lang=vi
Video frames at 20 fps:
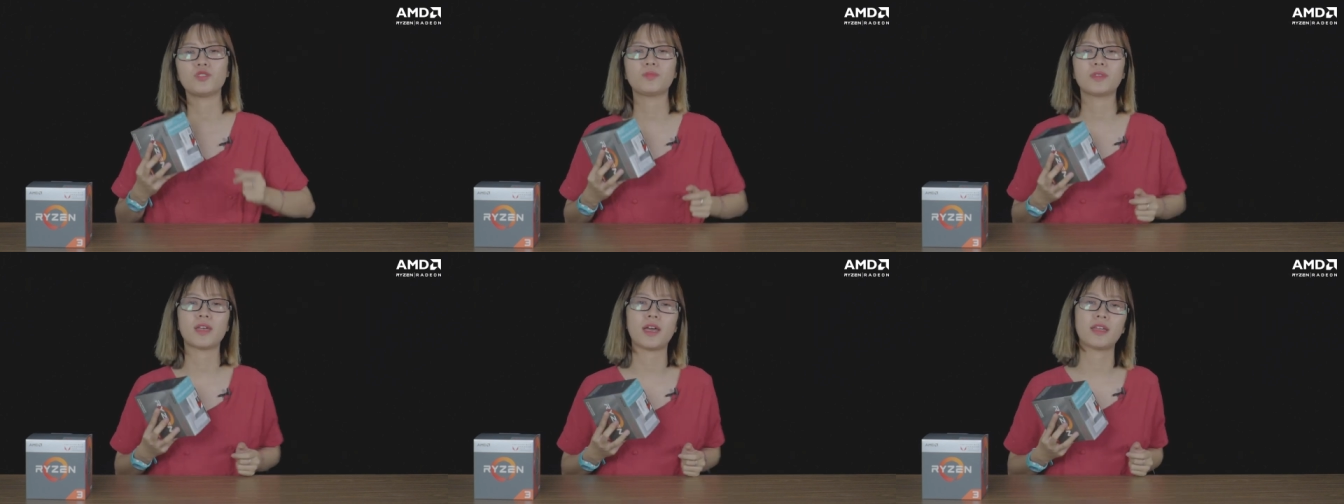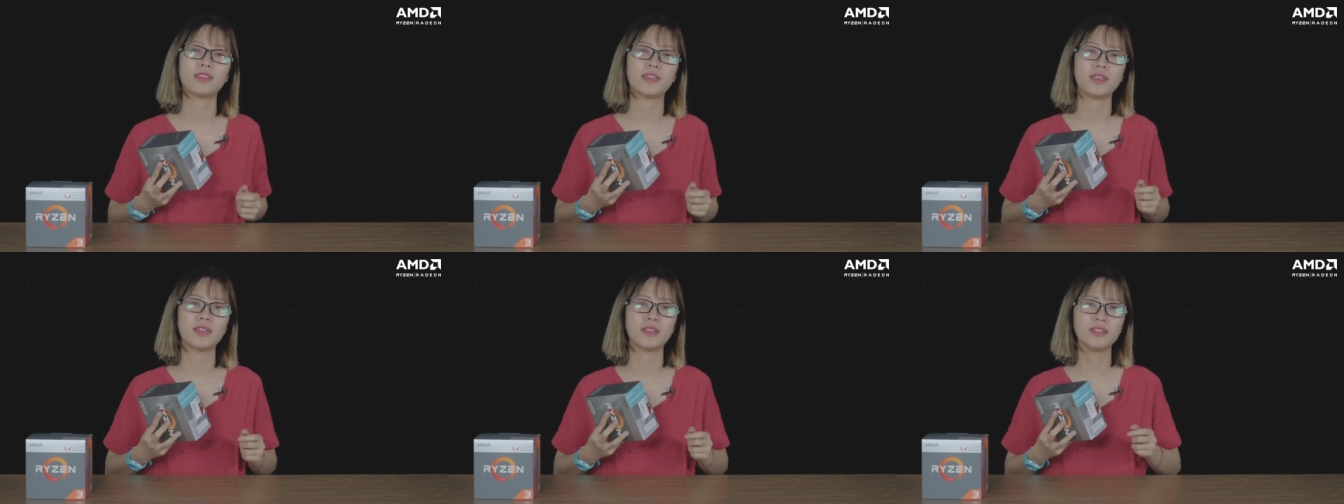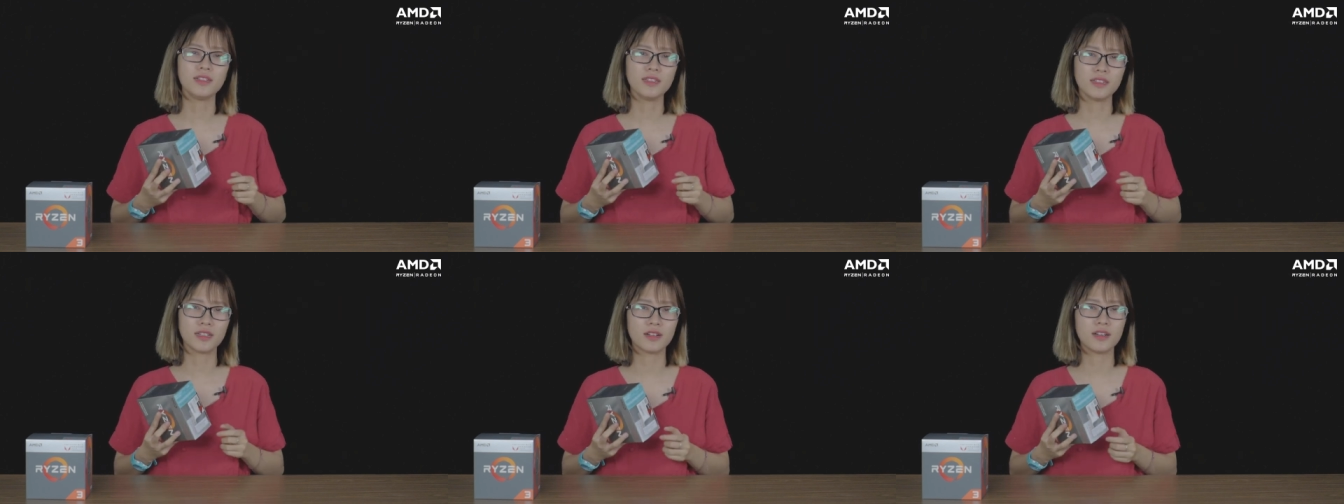chúng ta
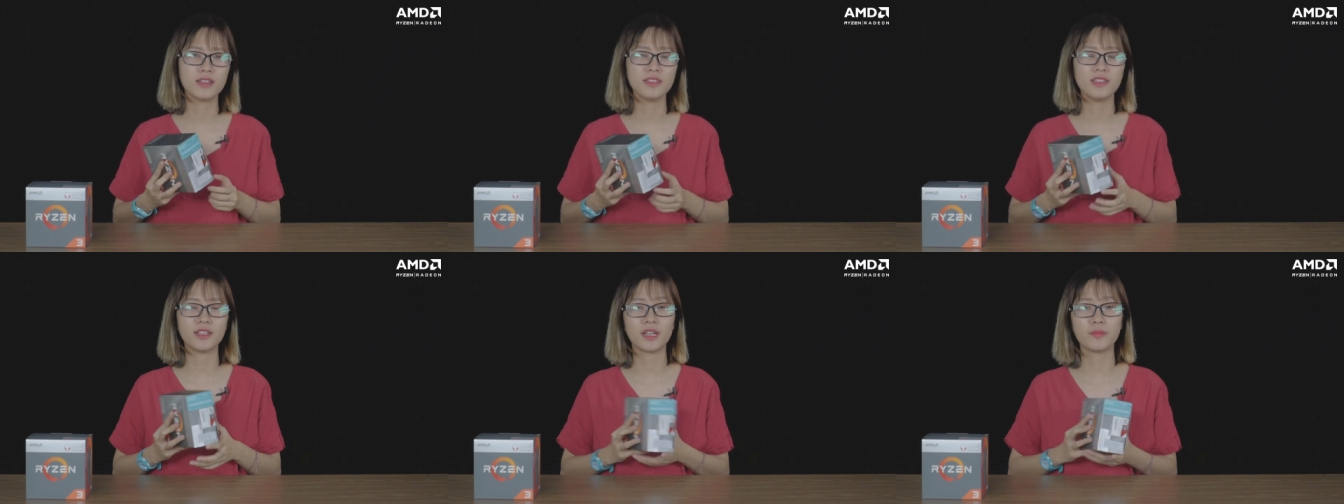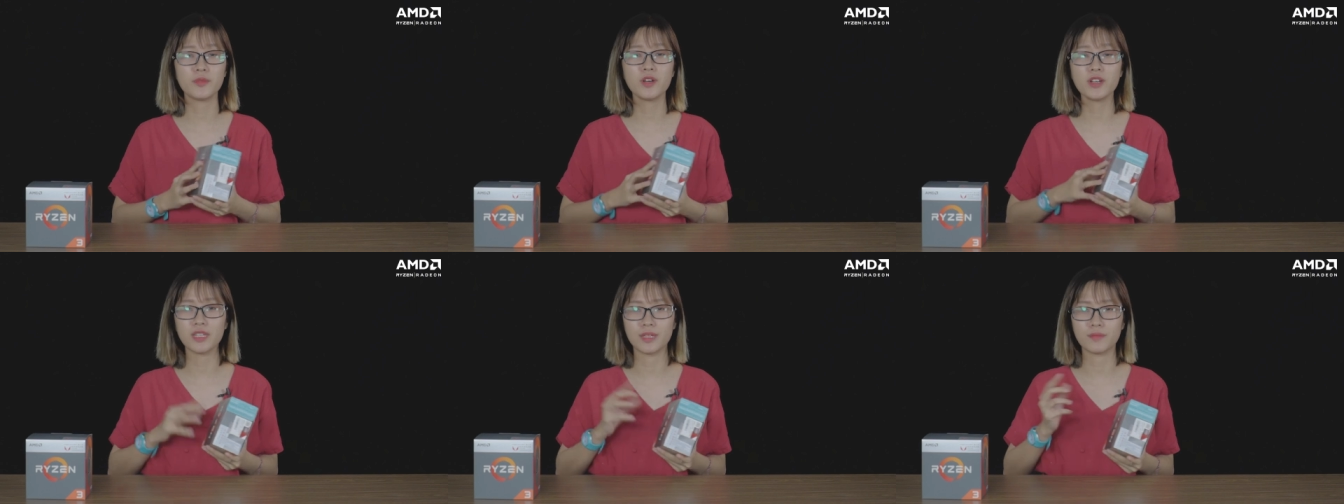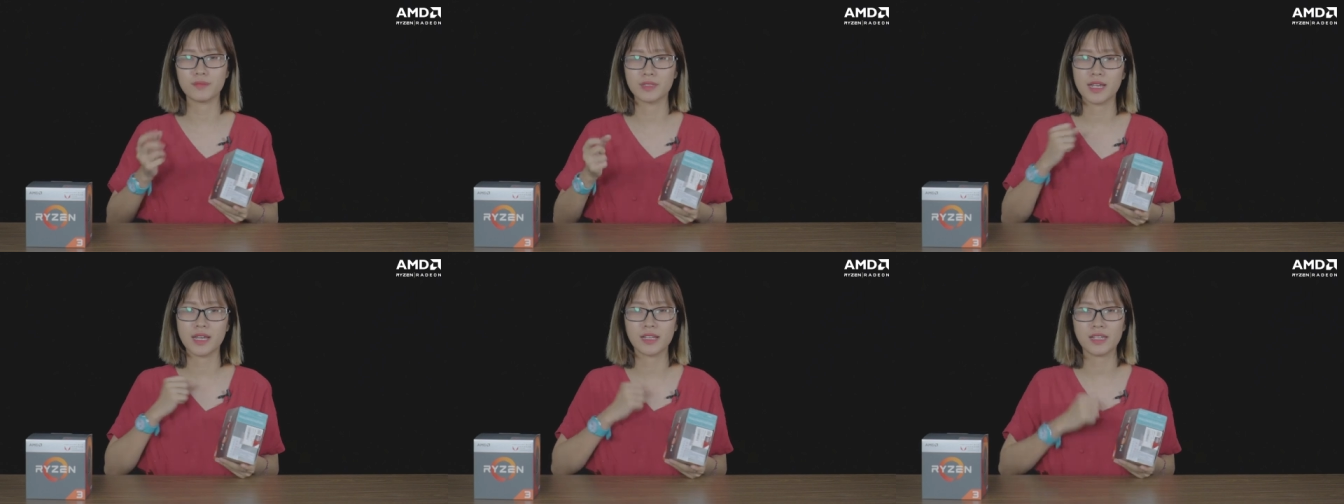tiến tới những cái bước
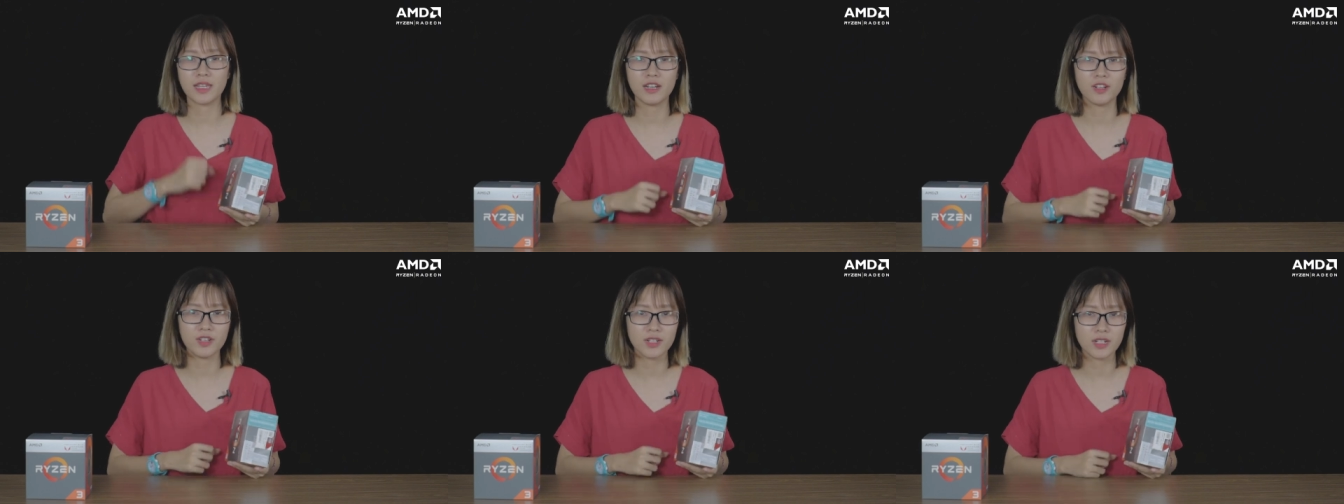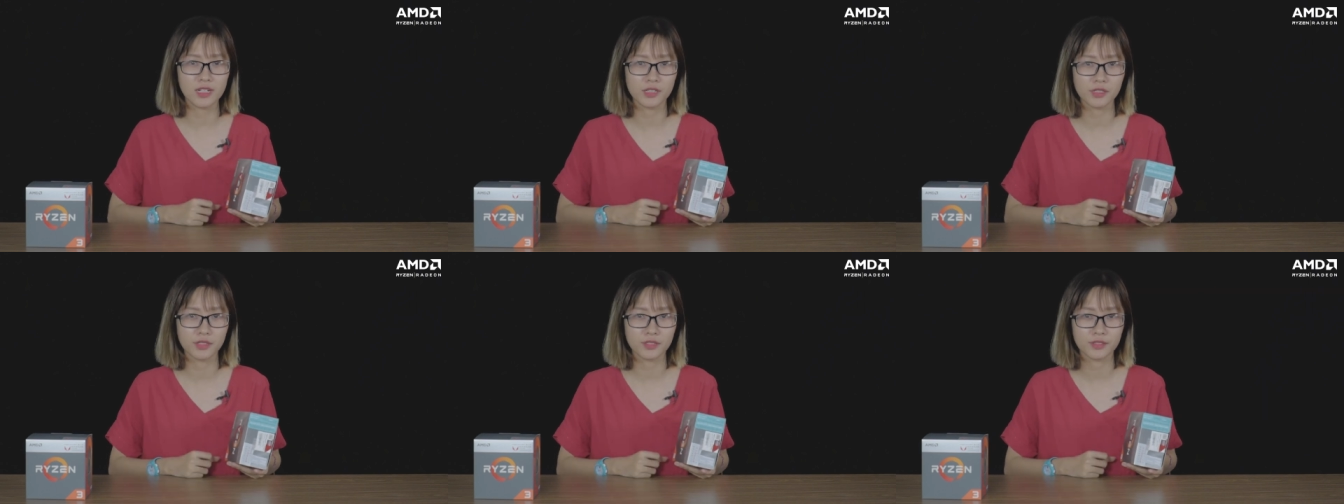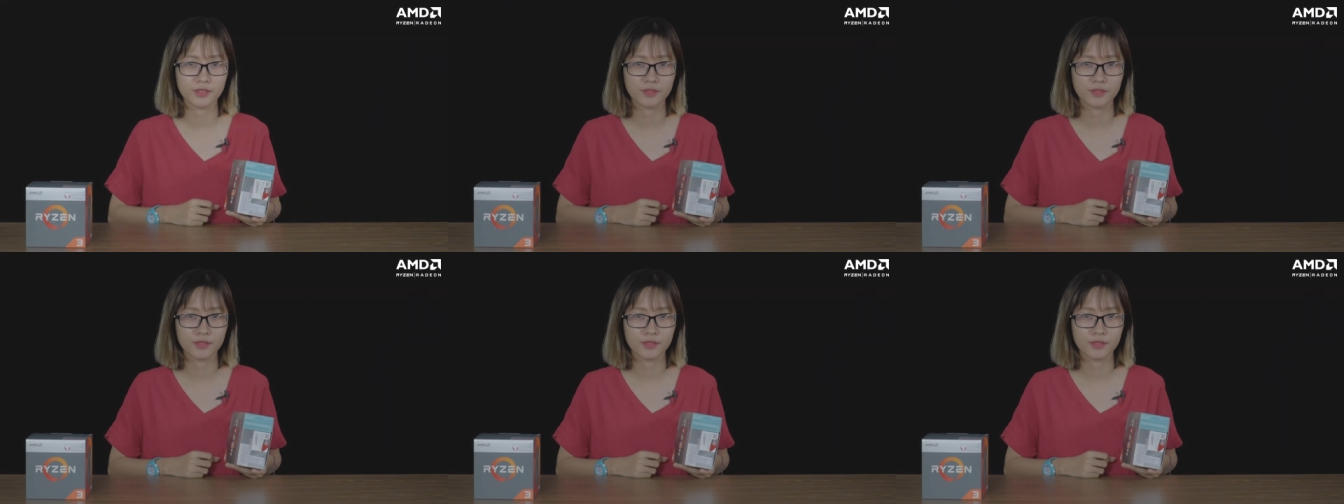kiểm tra kỹ lưỡng hơn.